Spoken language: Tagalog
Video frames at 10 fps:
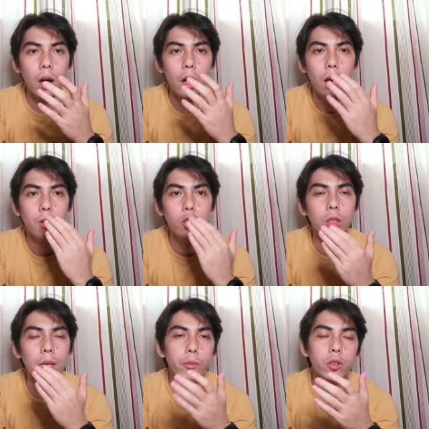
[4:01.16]
uh,
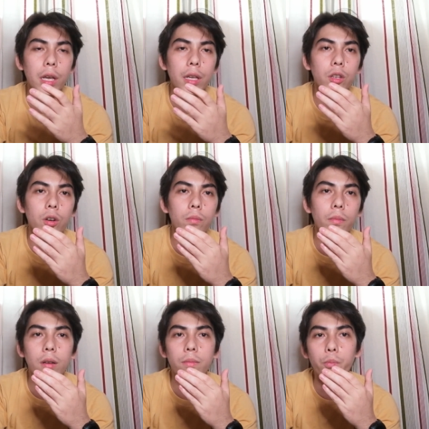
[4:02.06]
yung tip ko sa inyo,
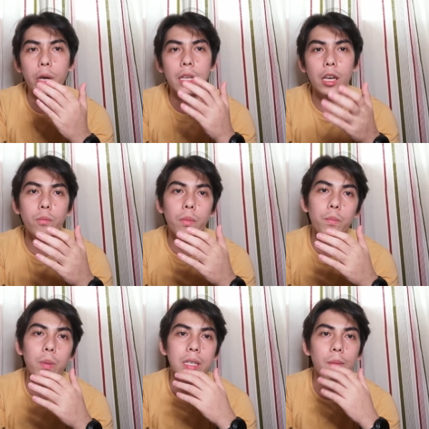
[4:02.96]
mag, pwede kayong
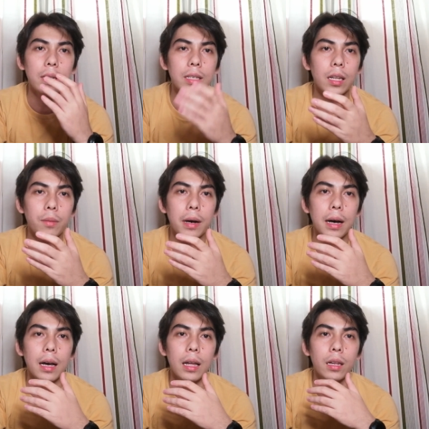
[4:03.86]
magbasa-basa ng
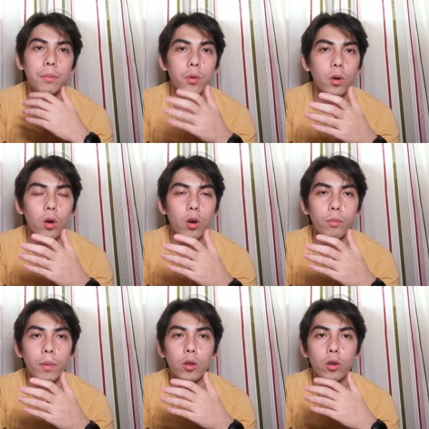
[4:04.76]
mga libro
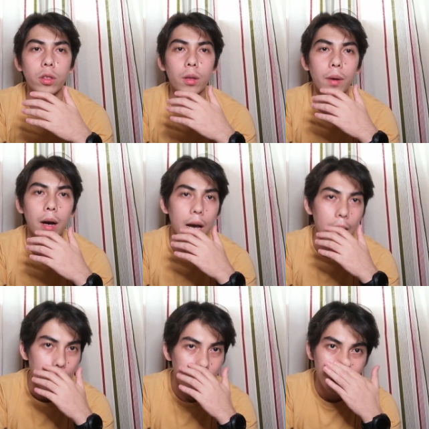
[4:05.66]
or manood ng mga
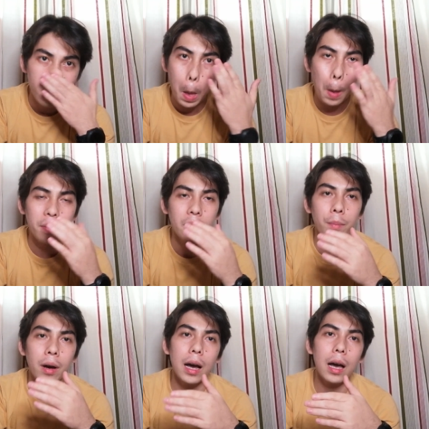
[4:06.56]
ng
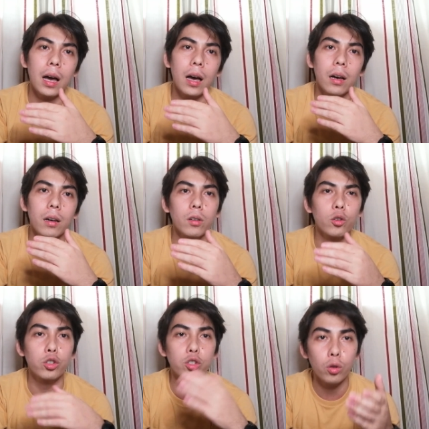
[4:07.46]
mga
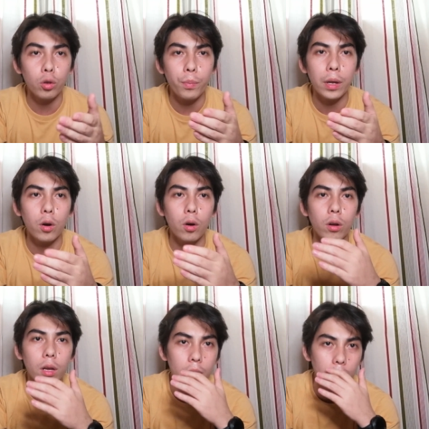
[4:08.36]
gusto nyong
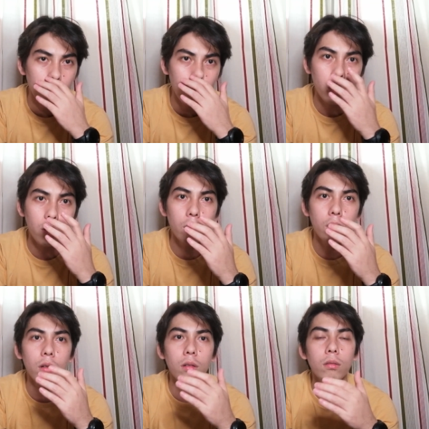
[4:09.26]
panoorin or